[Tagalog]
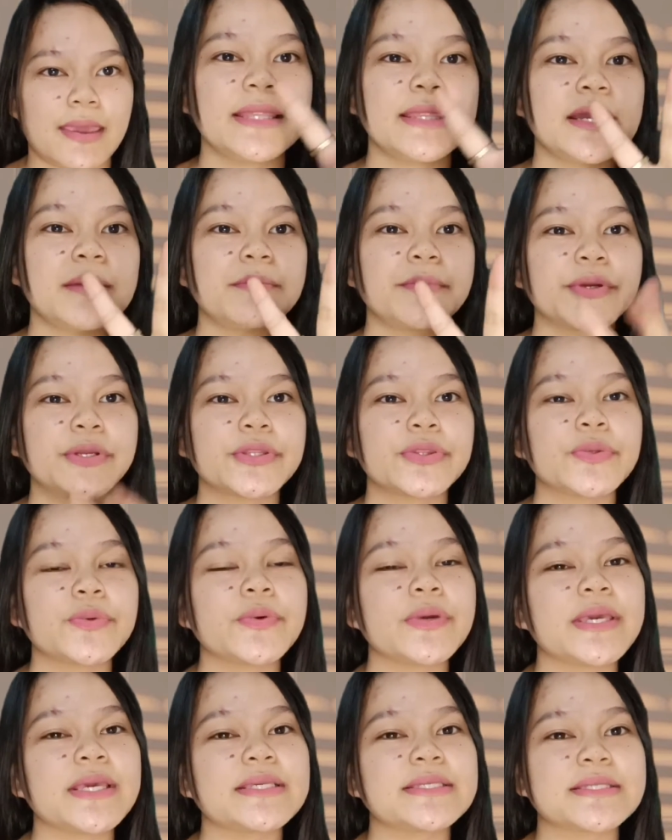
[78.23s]
And number
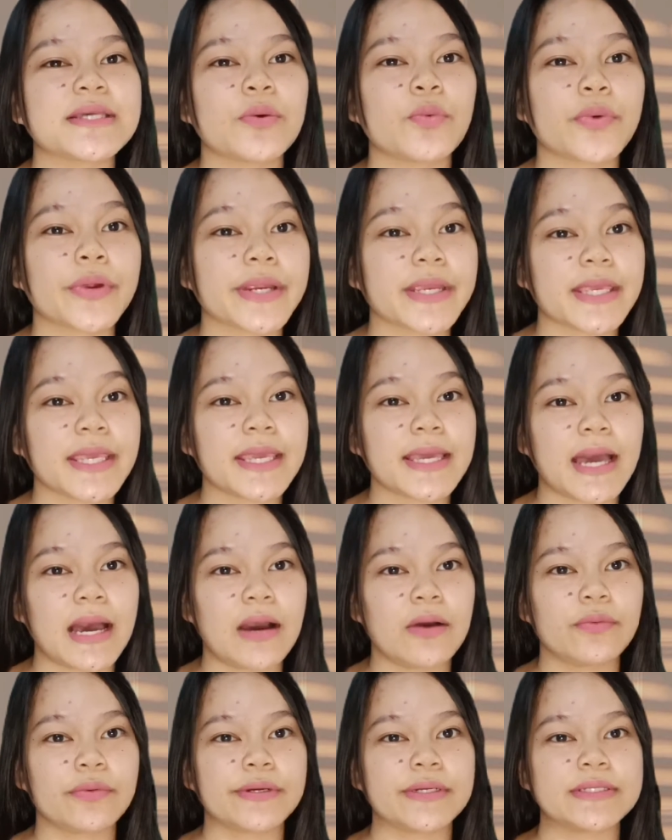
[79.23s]
two is sa working
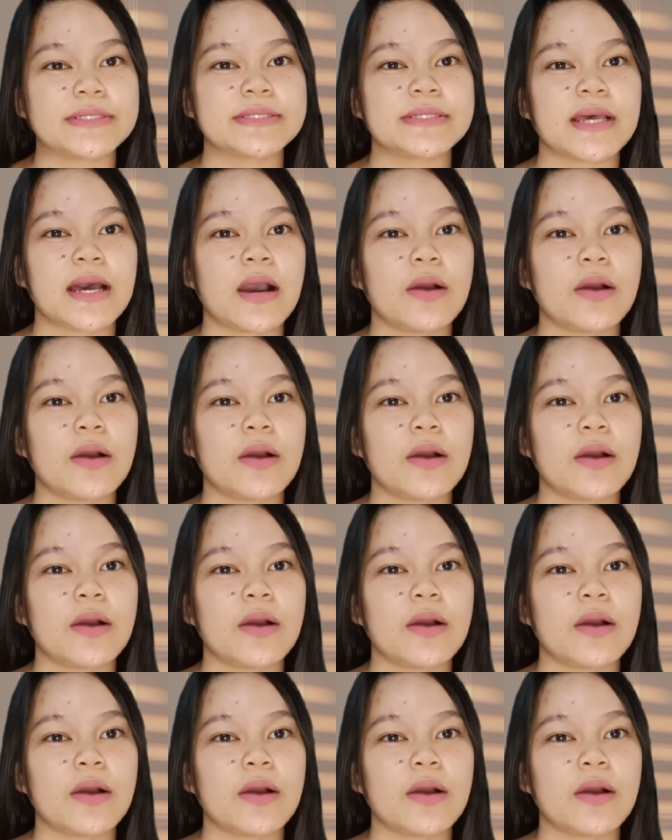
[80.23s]
hours.